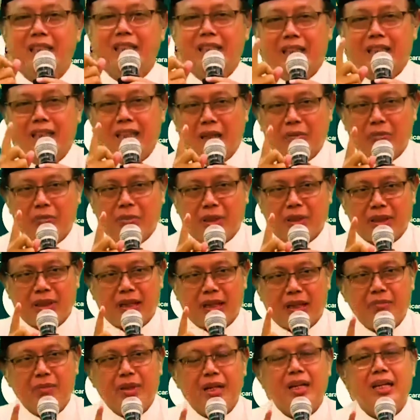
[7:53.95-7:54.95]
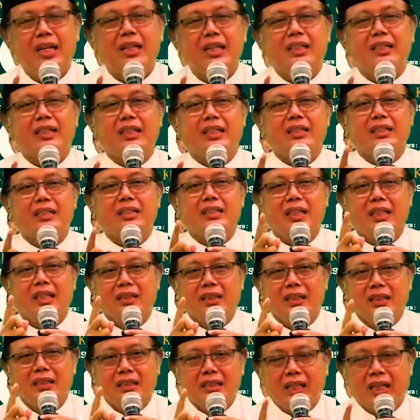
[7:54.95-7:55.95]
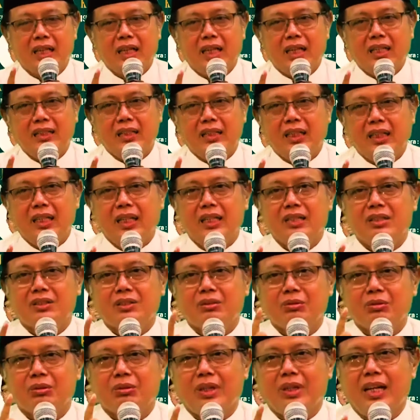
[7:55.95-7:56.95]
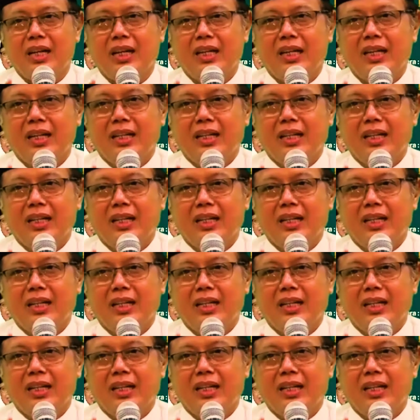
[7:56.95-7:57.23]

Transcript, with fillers: yang pertama kajian kita adalah surah